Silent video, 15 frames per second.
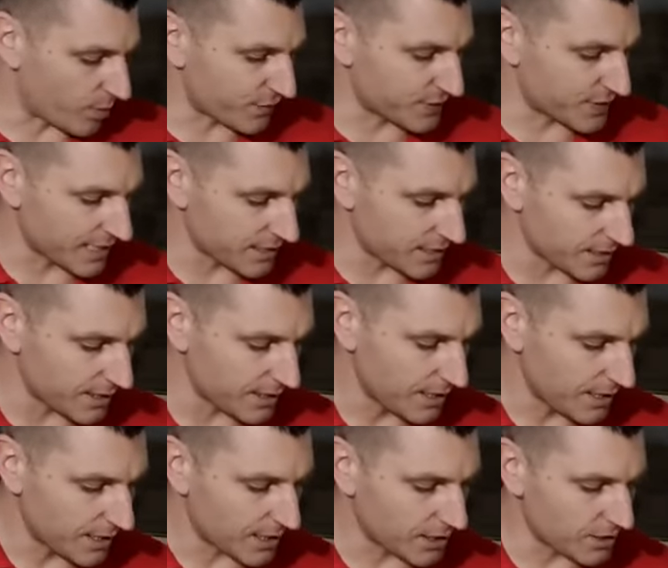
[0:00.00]
Bo wtedy,
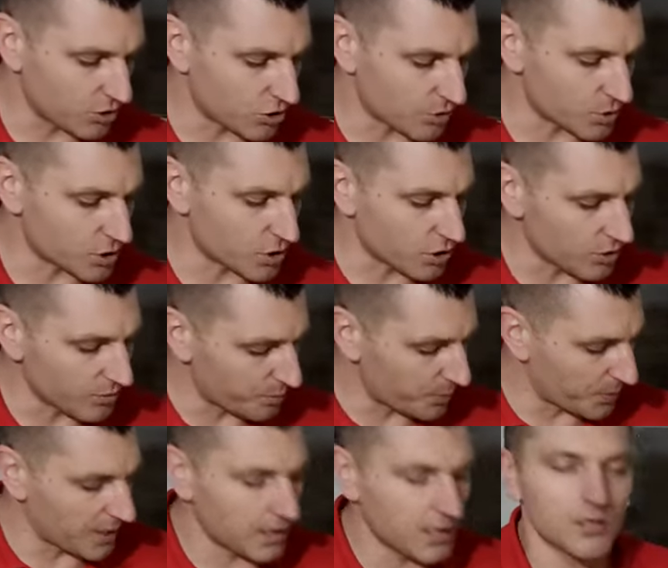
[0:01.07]
kiedy tą solą
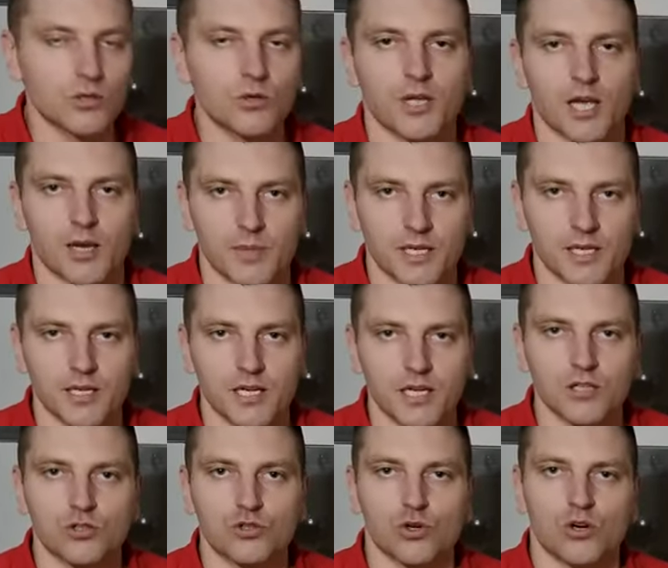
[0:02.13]
peelingujemy,
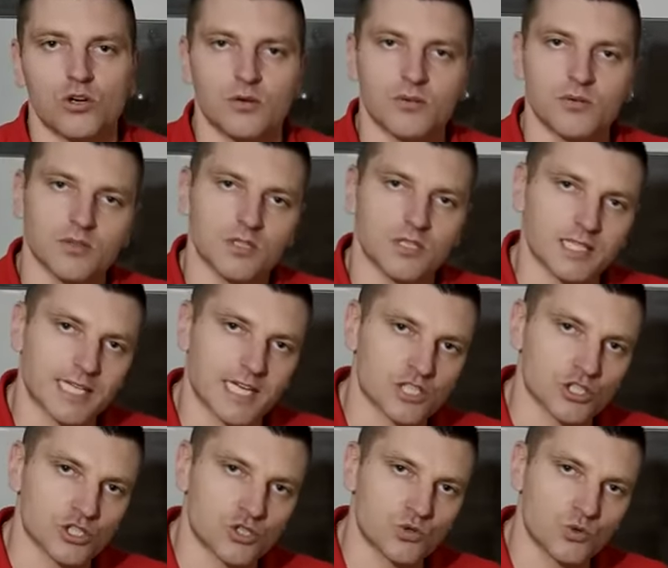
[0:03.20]
to
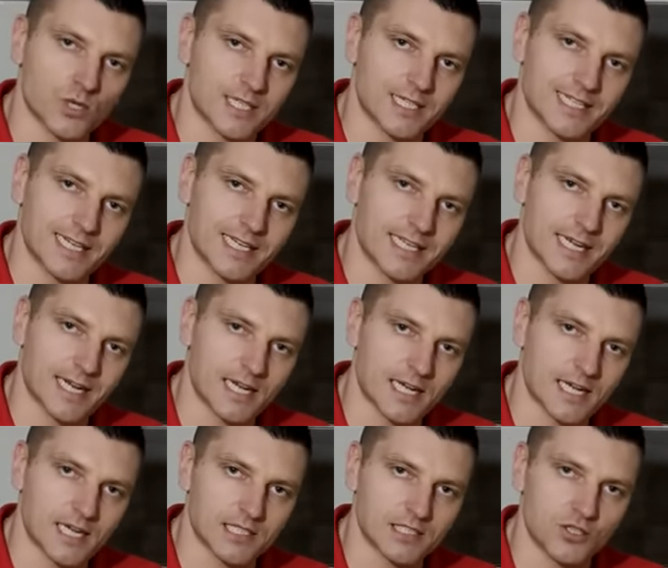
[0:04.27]
nasza skóra
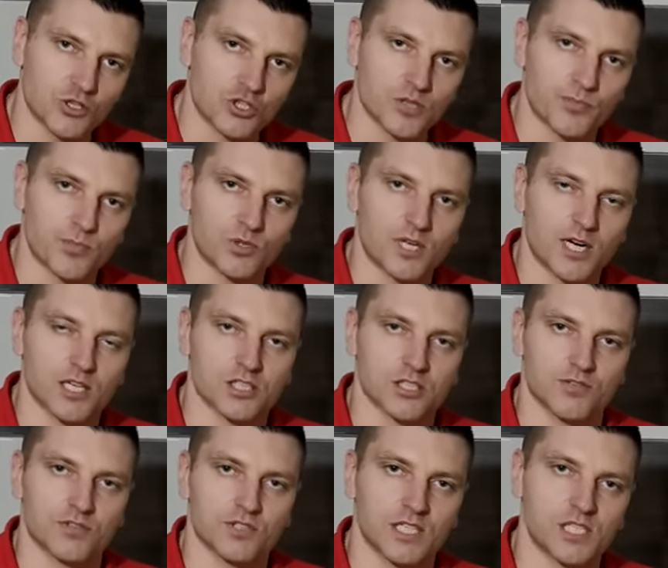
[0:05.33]
delikatnie się
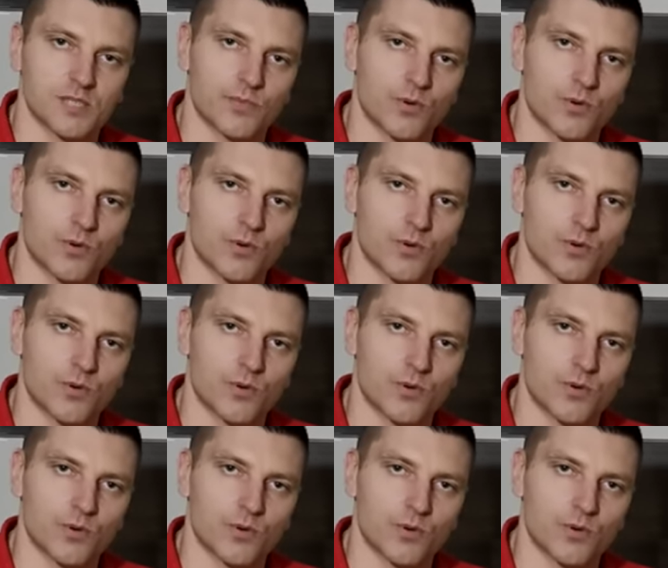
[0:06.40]
podrażnia. W ten